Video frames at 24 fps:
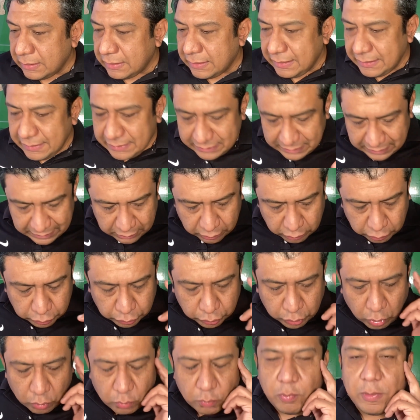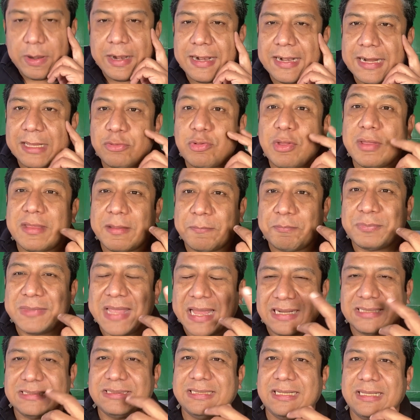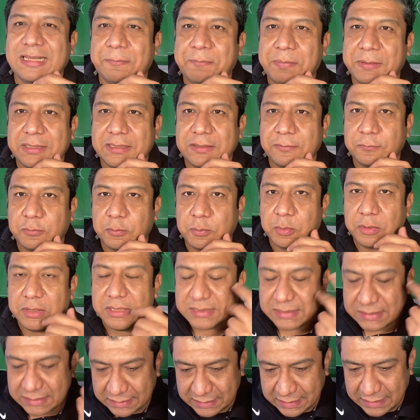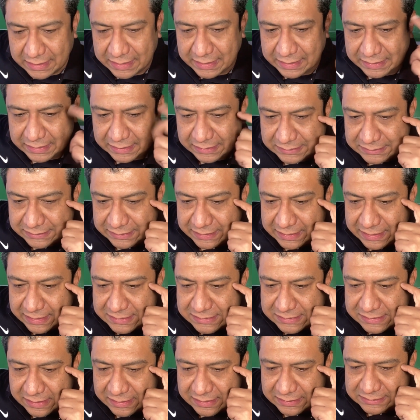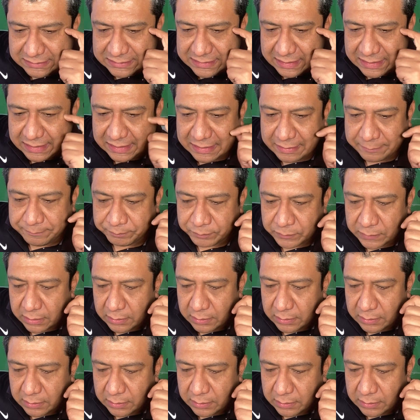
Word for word: y le costó un buen rato adaptarse a la parte futbolística, a la exigencia de esta liga.